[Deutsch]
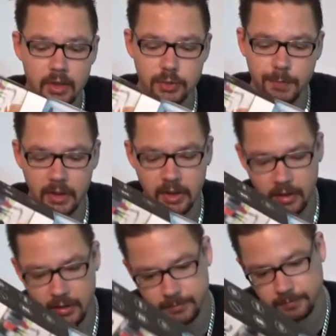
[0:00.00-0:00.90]
Sprich,
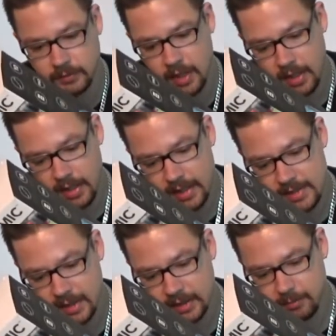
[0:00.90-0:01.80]
ähm, er
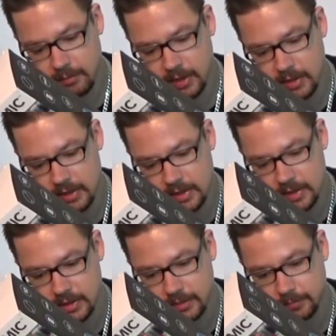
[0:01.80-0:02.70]
sagte mir, dass
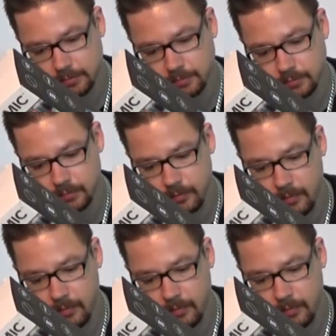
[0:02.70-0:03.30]
ähm,